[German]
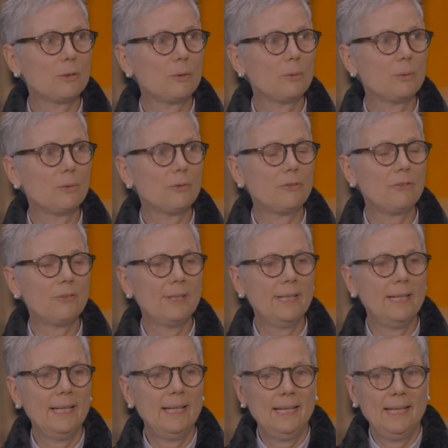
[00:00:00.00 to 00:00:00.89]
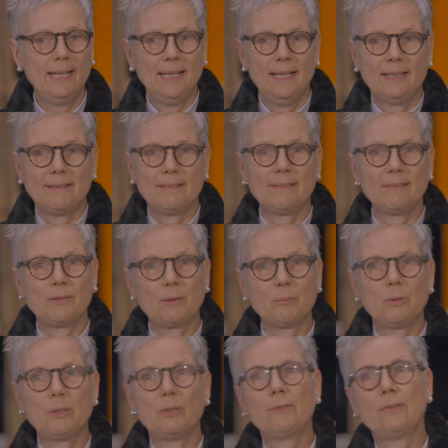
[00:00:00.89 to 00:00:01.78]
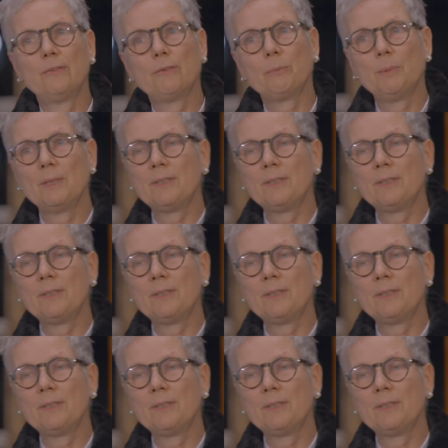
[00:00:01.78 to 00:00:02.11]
Kunst, dass ich dann plötzlich so